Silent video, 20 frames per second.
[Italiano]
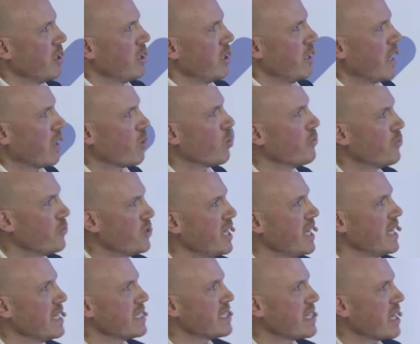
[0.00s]
La
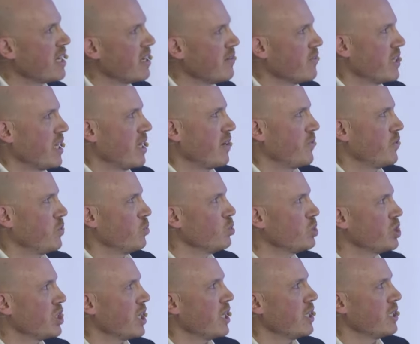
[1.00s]
confidenza arriva dalla
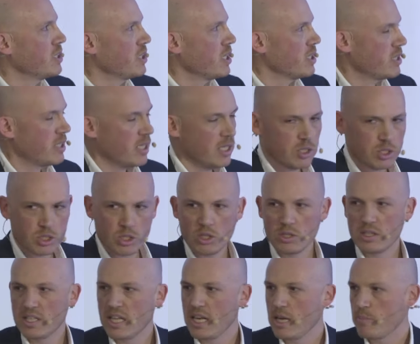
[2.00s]
fiducia in se stesso,
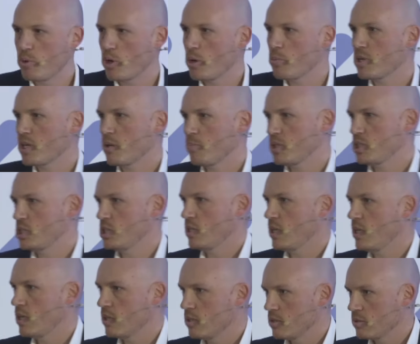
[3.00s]
nelle proprie
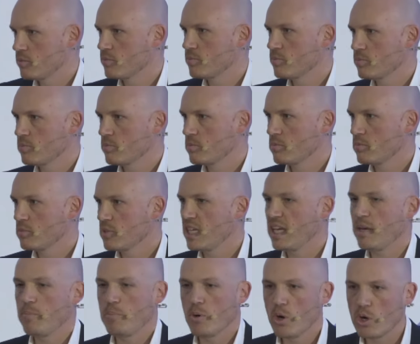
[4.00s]
capacità,
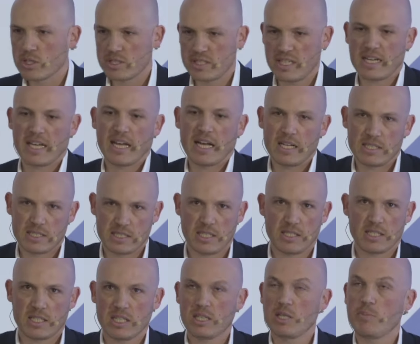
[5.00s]
che porti a casa,
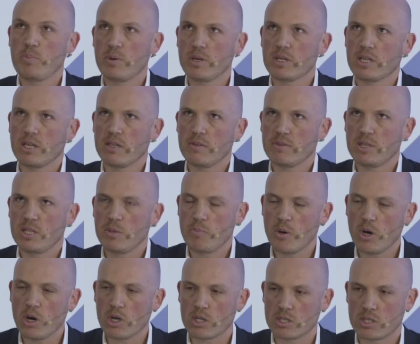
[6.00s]
che ti, che ti
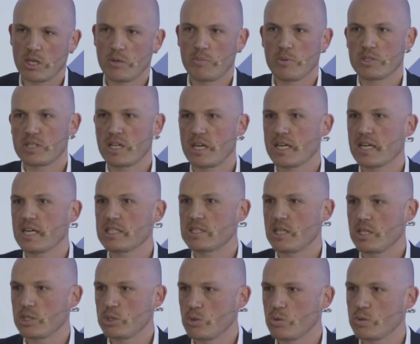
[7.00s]
portano a portare a casa il
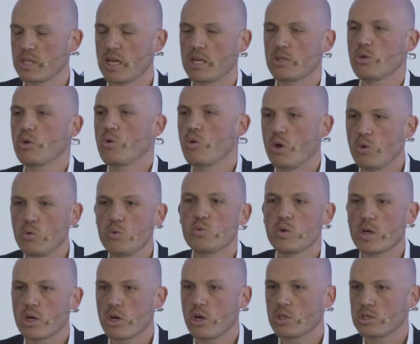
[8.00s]
risultato
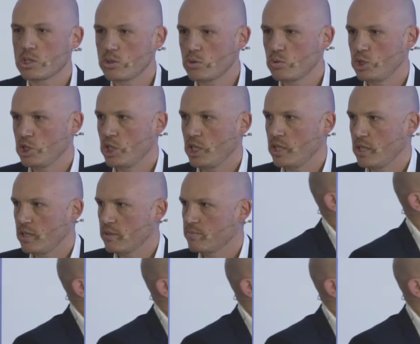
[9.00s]
qualunque cosa succeda.